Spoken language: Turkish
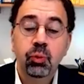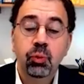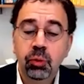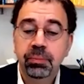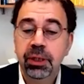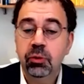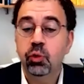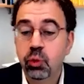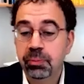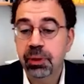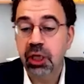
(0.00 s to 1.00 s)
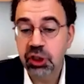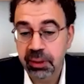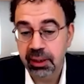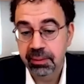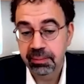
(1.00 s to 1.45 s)
Büyük bir
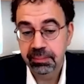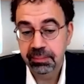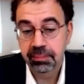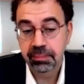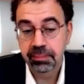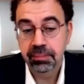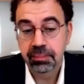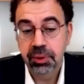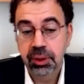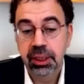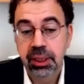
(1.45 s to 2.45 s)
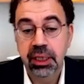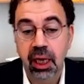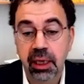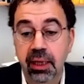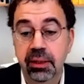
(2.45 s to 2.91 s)
kutuplaşma,
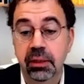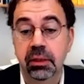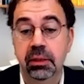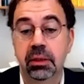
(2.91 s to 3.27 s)
yalan